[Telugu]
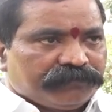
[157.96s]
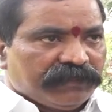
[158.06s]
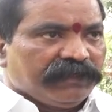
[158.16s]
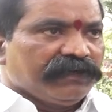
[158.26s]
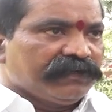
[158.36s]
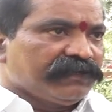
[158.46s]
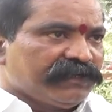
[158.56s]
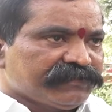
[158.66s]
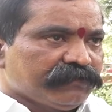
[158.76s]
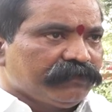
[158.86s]
తెలంగాణ
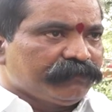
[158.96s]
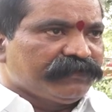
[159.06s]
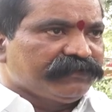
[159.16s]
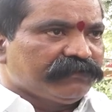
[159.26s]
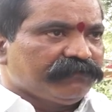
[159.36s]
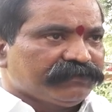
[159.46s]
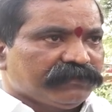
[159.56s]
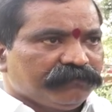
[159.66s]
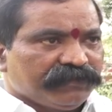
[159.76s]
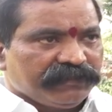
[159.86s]
రాష్ట్రం ఏర్పడిన
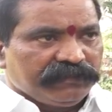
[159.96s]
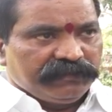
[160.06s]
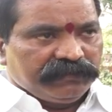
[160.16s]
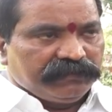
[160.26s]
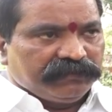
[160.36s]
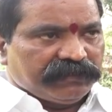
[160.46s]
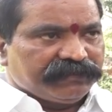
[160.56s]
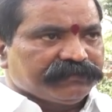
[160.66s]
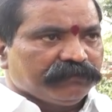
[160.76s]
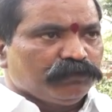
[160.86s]
తర్వాత మరి ఈ
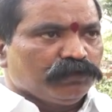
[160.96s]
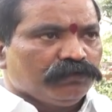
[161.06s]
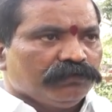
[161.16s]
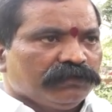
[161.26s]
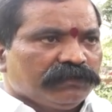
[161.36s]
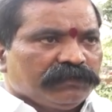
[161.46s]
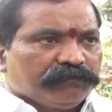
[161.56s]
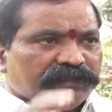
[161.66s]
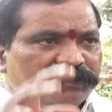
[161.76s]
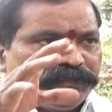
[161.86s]
రాష్ట్రంలో
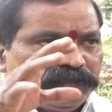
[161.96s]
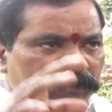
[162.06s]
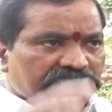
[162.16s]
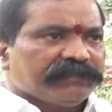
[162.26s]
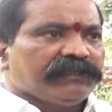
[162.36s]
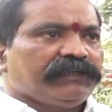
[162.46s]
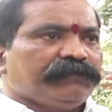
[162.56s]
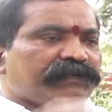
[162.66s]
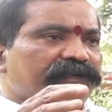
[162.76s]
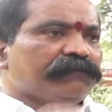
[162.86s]
మరి ఇలాంటి
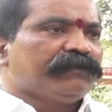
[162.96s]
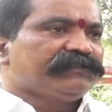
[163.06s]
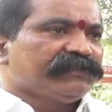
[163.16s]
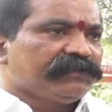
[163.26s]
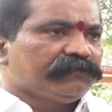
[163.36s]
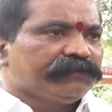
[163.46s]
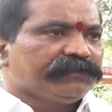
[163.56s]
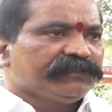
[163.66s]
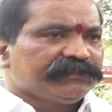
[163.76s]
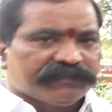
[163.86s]
పరిణామాలు జరగడం
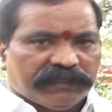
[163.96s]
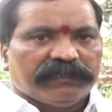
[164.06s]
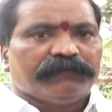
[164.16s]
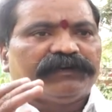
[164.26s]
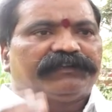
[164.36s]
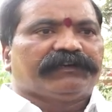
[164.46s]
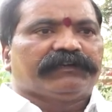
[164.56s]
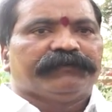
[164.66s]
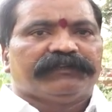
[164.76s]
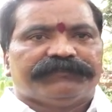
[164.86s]
అనేది చాలా
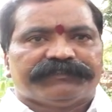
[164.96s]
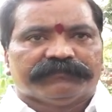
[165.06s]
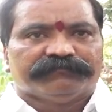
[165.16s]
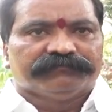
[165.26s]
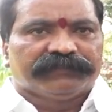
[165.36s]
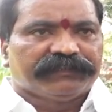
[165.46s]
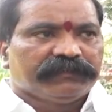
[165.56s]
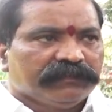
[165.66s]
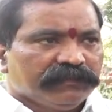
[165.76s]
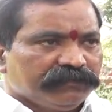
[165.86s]
బాధాకరమైన విషయం మరి
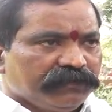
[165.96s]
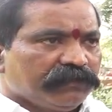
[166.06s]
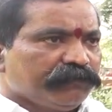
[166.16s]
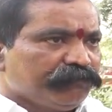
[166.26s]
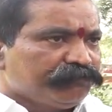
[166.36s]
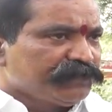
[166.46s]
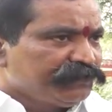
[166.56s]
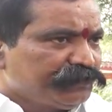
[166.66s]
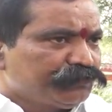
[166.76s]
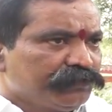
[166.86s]
దీనికి మేము
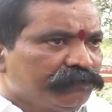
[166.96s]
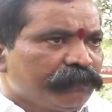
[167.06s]
చింతిస్తున్నాం